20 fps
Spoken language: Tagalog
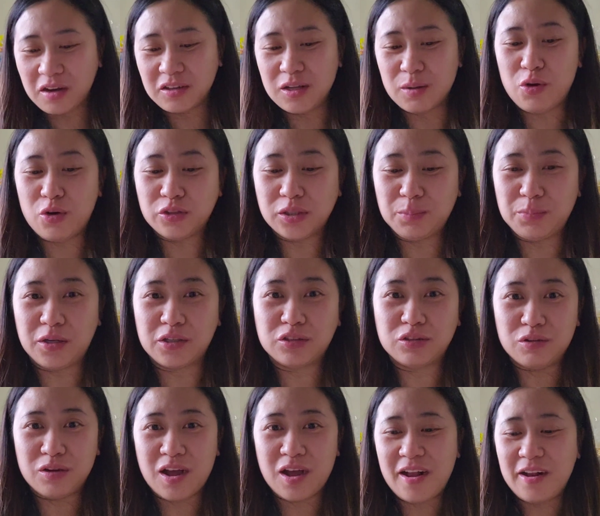Nakita mo ako sa
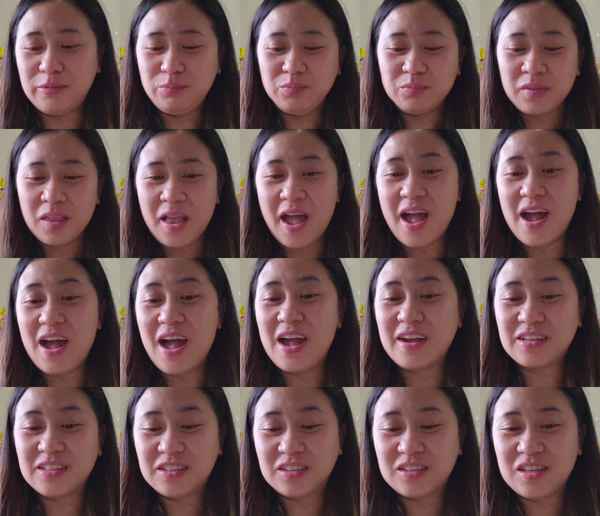personal. Ang
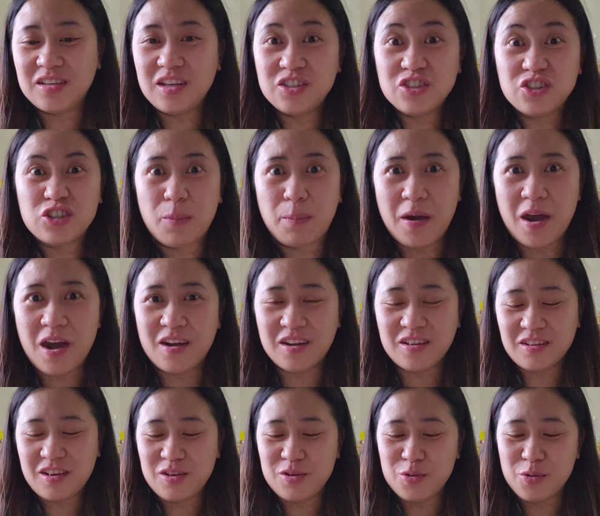aking skin ay
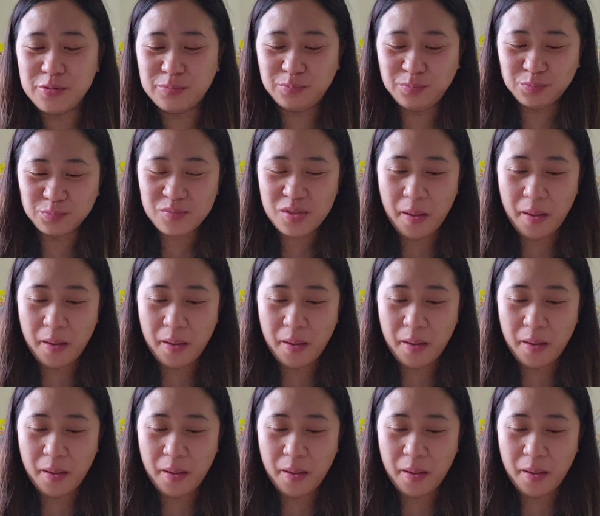pangit ngayon.